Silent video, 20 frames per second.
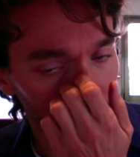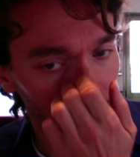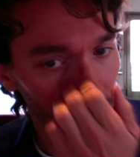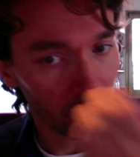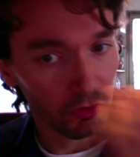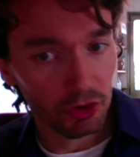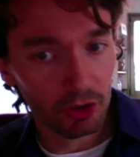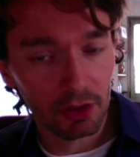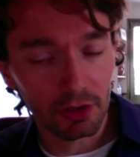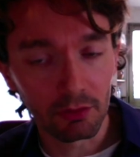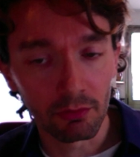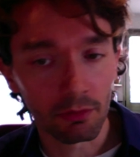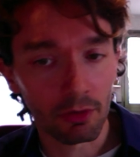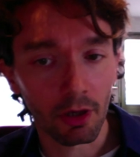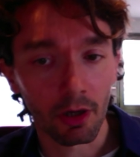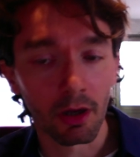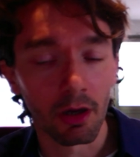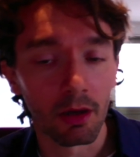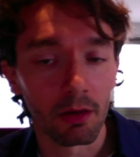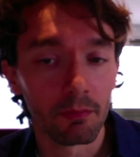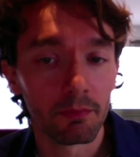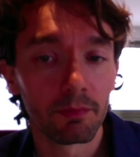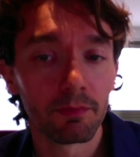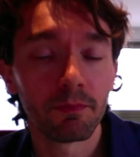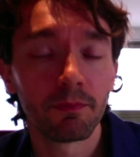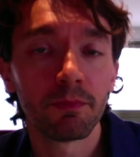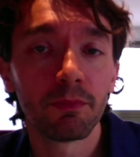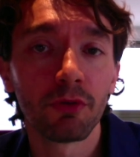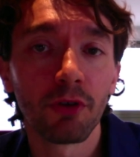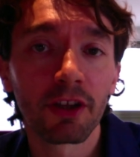J'ai dit donc un
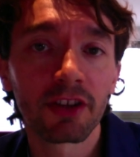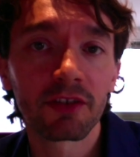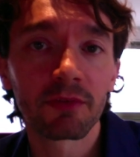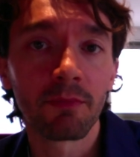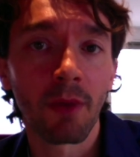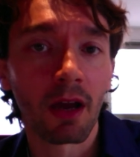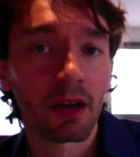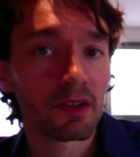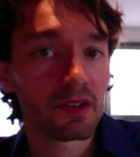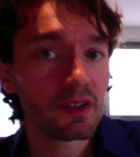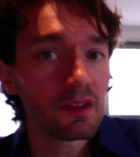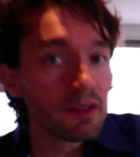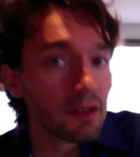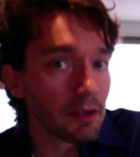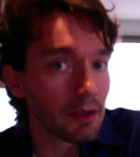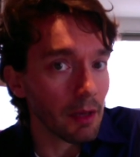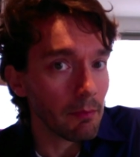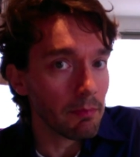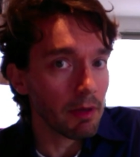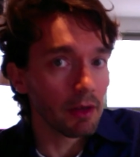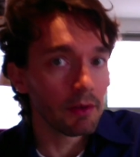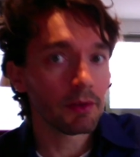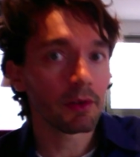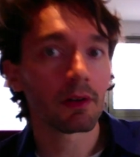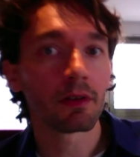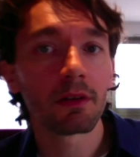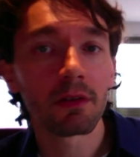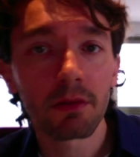poète marxiste est un peintre.